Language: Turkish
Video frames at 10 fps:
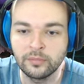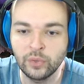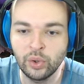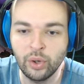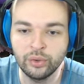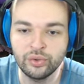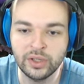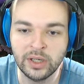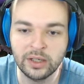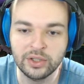Gördüğünüz
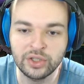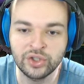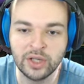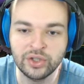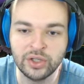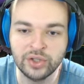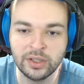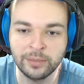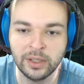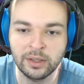üzere arkadaşlar çat çat
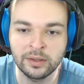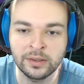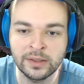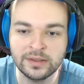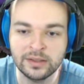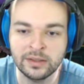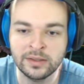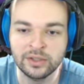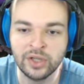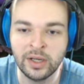çat hemen nasıl
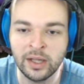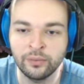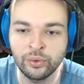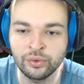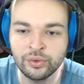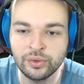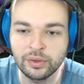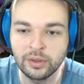nasıl şeyler vuruyorsunuz.